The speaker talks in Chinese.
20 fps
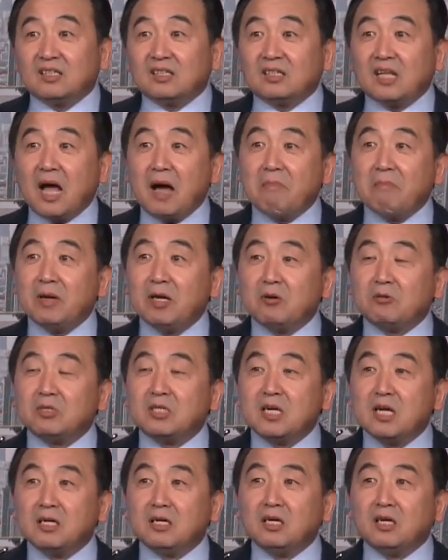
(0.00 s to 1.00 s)
他没有
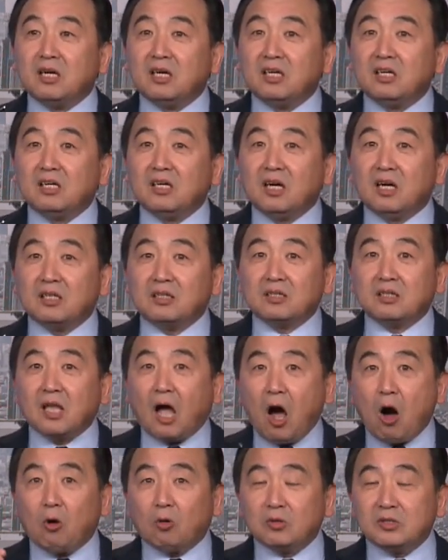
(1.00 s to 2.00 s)
任何
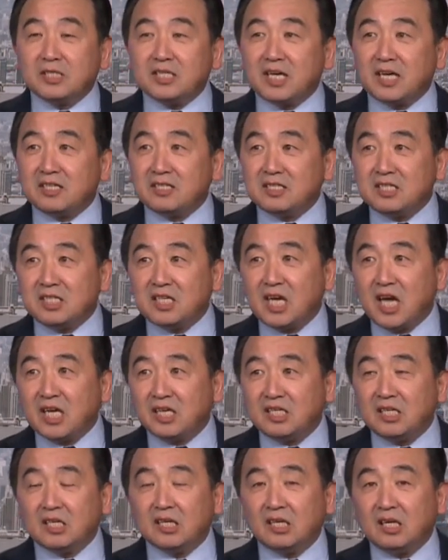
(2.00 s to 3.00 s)
道歉、
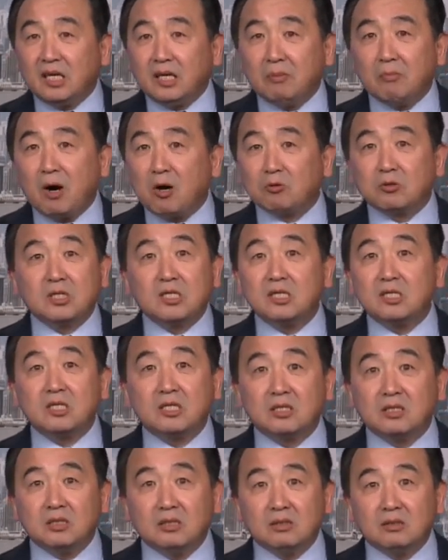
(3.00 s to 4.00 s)
歉意、礼貌之
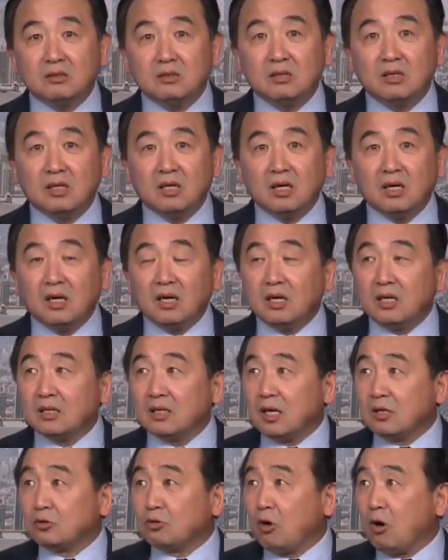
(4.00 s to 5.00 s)
词，
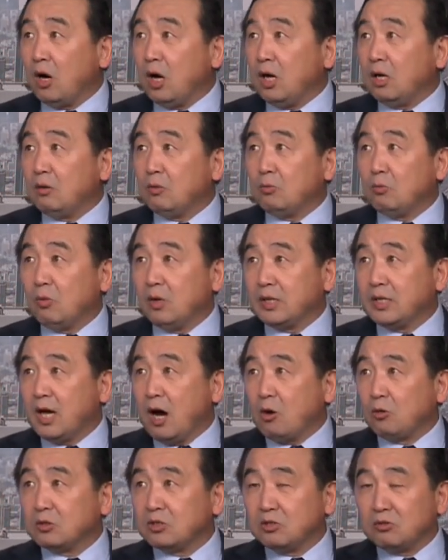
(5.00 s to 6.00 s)
他说。我
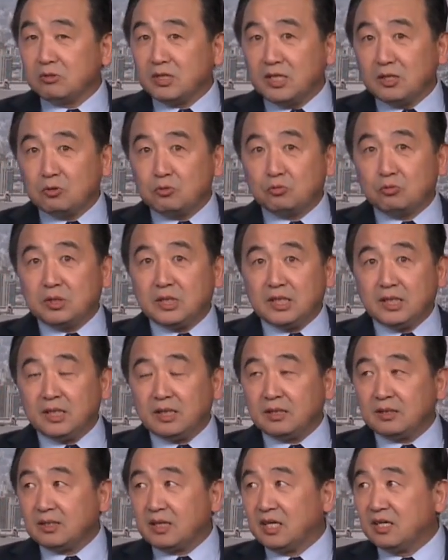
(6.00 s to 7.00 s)
要求你主
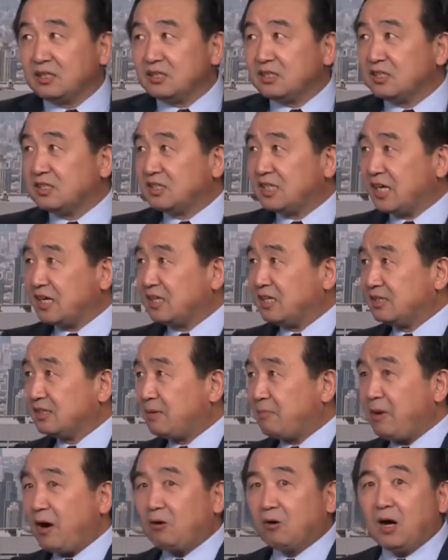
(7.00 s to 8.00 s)
席停止这个人的
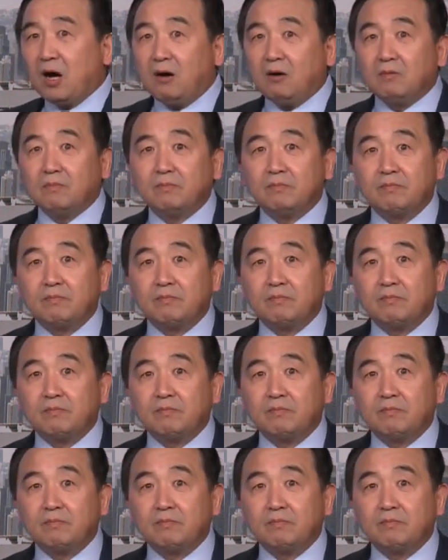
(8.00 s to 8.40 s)
报告。